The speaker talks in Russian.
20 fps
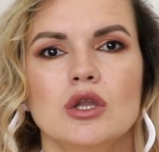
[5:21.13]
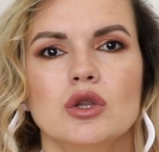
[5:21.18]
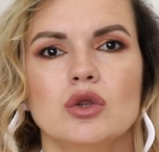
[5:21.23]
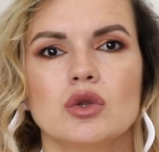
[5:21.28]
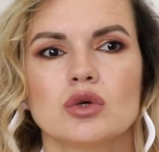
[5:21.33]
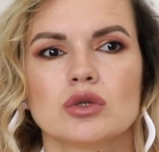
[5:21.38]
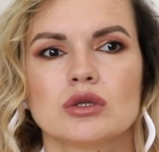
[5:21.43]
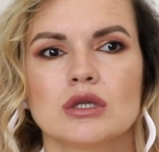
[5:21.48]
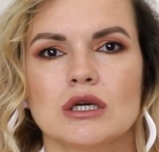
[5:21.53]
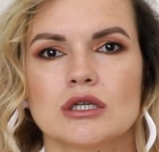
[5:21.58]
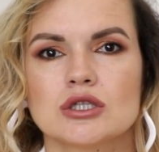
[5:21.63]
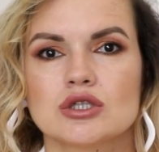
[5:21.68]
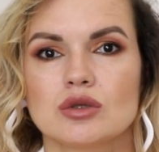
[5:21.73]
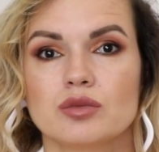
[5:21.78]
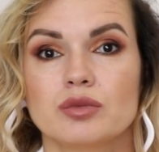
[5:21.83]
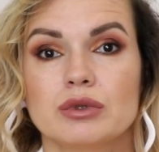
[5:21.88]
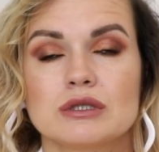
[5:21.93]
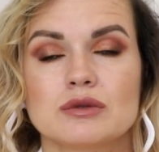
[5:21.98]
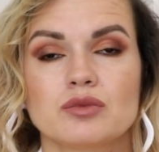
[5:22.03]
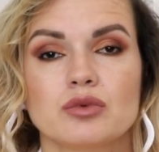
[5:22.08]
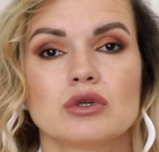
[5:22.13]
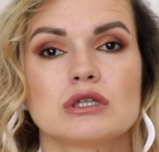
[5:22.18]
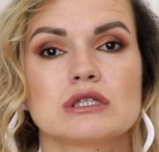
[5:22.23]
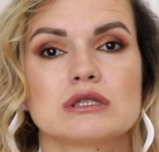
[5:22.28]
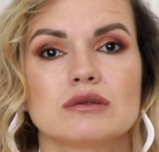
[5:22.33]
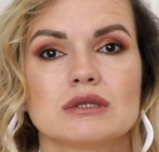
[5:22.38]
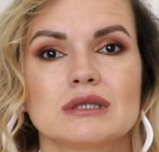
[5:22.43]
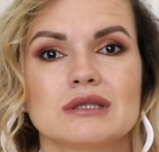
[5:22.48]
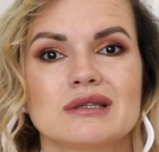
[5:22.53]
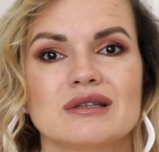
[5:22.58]
но так, чтобы
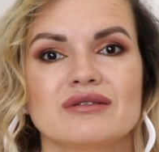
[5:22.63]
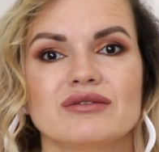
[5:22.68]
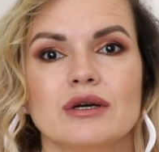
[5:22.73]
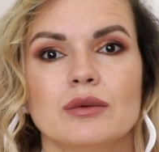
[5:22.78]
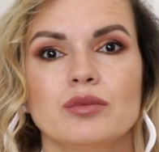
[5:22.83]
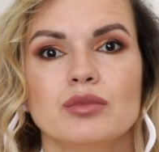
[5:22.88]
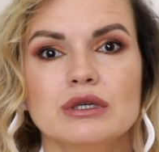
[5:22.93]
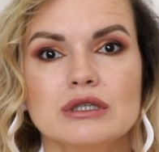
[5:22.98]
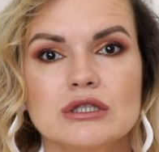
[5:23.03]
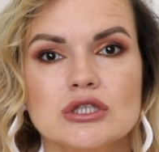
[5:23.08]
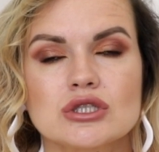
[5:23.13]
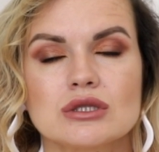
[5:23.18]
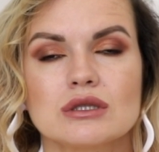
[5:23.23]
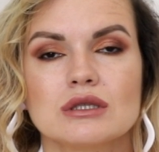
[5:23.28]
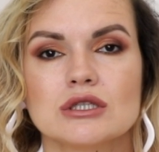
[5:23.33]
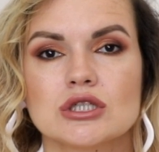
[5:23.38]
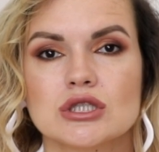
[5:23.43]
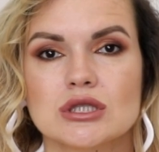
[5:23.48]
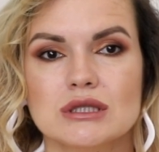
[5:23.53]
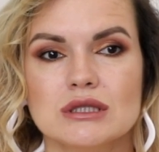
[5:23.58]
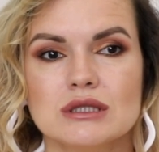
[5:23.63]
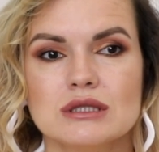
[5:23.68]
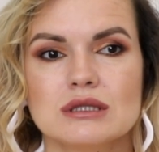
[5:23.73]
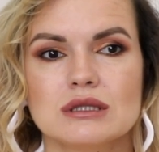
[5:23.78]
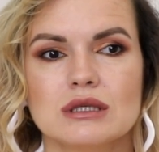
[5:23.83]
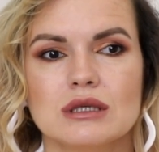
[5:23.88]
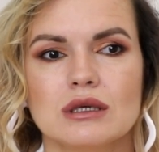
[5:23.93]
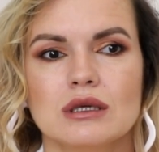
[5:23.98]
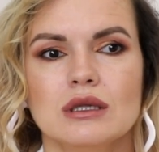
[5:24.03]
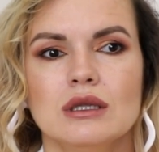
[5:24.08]
использовать это в обычной
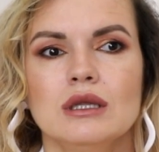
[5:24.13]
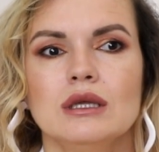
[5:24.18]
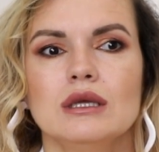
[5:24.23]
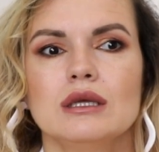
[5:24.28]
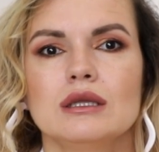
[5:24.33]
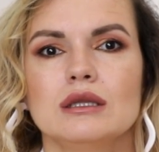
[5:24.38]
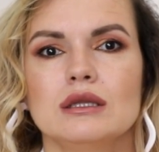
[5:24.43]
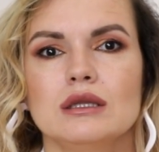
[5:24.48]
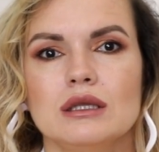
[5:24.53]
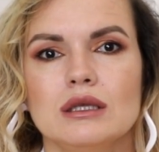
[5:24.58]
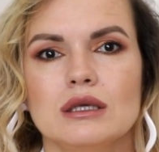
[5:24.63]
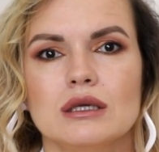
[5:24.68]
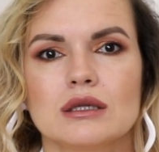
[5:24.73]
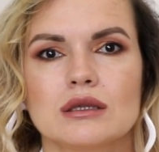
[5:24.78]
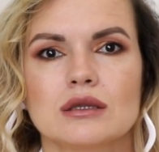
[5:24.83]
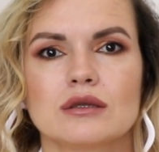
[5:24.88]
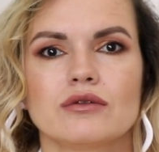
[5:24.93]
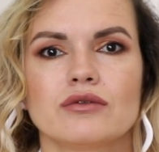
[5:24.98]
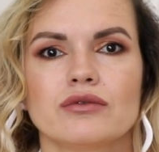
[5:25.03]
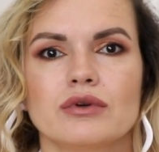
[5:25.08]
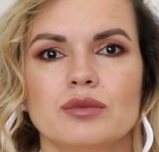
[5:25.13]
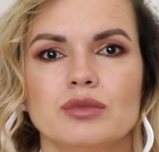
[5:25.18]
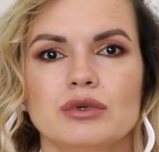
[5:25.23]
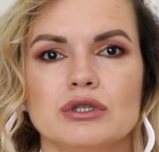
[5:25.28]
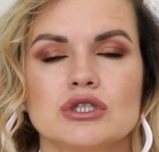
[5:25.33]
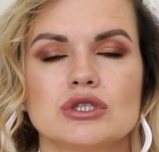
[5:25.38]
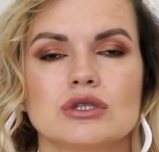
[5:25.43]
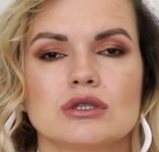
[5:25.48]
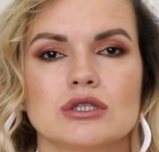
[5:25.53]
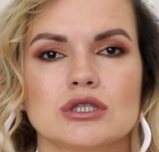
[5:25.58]
жизни, нет, в
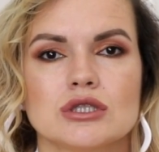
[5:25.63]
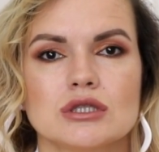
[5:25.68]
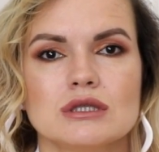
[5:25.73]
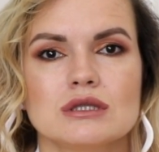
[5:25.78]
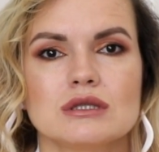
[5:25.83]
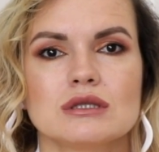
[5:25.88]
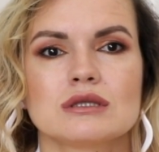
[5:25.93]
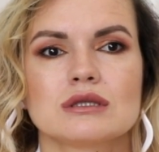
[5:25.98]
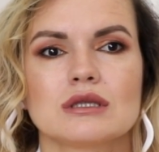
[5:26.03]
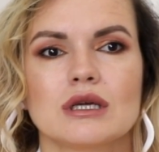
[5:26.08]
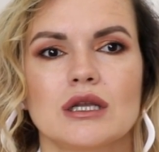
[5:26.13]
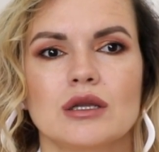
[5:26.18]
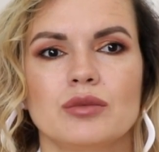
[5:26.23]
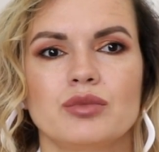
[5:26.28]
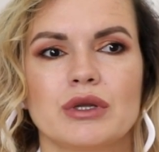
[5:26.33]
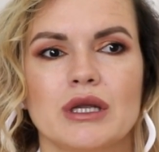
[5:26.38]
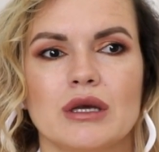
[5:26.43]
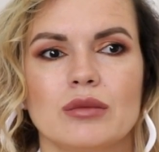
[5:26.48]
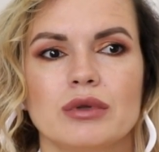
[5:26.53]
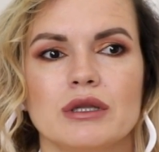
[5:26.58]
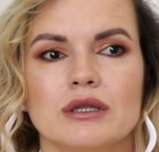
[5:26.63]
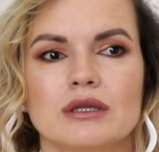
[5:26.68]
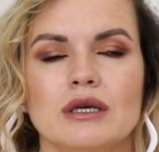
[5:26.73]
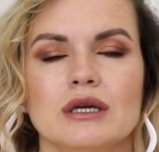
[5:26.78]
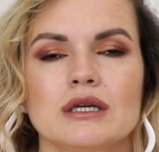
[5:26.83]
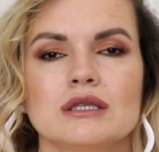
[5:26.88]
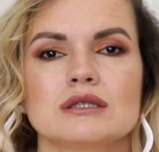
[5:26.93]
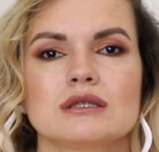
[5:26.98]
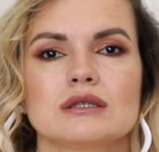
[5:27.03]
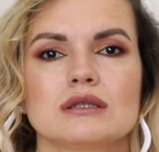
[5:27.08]
обычной жизни стали
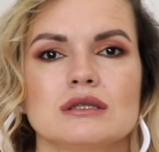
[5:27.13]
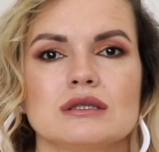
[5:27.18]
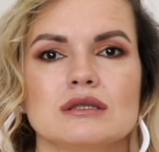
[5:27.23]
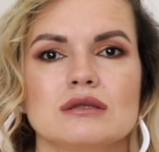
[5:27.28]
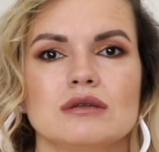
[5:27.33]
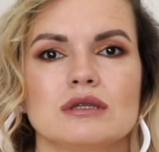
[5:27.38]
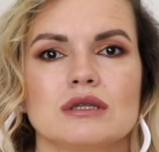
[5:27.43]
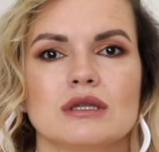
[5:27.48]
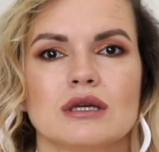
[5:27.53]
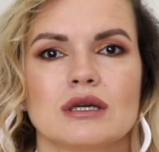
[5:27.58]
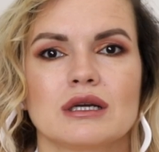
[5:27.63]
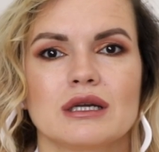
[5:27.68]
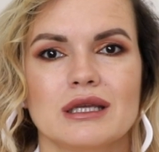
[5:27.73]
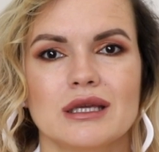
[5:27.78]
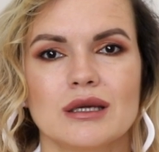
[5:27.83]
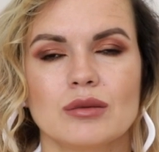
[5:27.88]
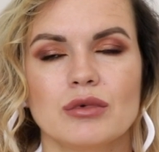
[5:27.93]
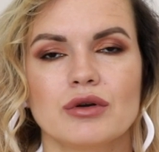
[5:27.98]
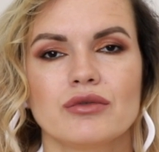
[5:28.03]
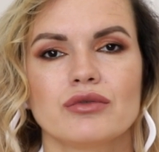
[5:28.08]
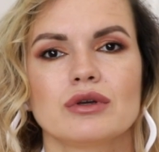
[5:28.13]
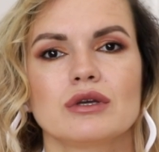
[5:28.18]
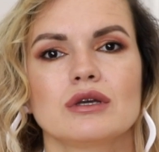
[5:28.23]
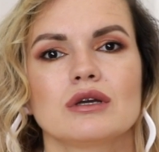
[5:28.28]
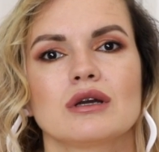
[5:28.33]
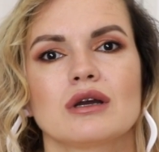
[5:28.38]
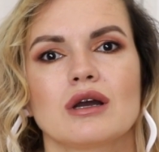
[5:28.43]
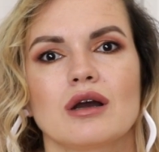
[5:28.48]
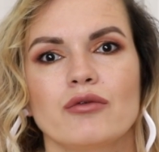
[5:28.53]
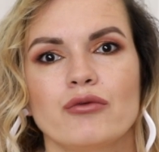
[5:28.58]
преобладать действительно
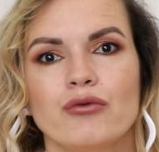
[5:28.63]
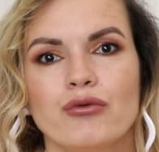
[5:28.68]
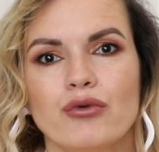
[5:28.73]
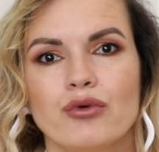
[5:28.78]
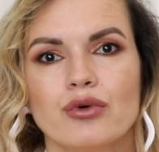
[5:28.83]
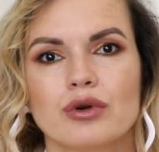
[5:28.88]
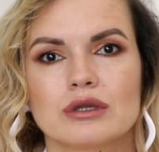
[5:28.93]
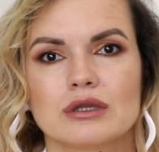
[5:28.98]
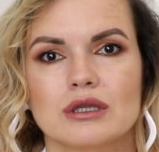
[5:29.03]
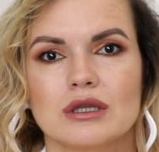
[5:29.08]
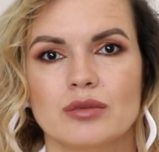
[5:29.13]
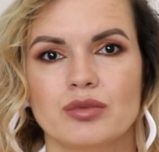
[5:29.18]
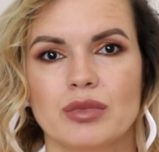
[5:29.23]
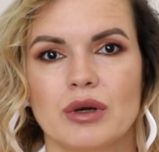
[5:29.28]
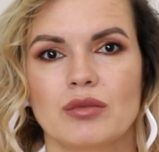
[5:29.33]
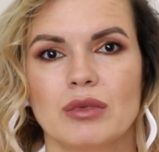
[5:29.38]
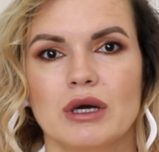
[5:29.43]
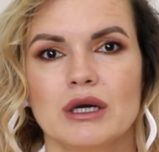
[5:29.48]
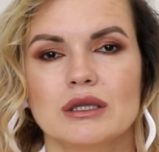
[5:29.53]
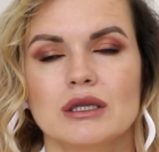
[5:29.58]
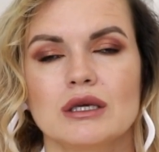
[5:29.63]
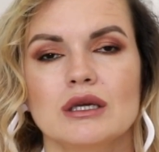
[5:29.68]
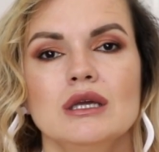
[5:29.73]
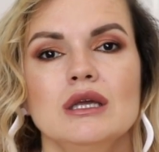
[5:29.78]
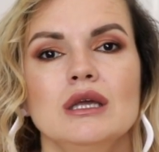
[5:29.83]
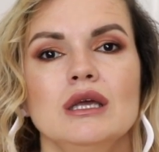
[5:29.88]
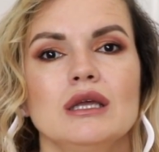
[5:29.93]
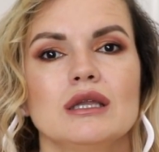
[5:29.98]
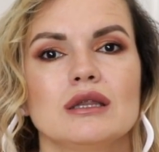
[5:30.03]
кремовые, комфортные помады.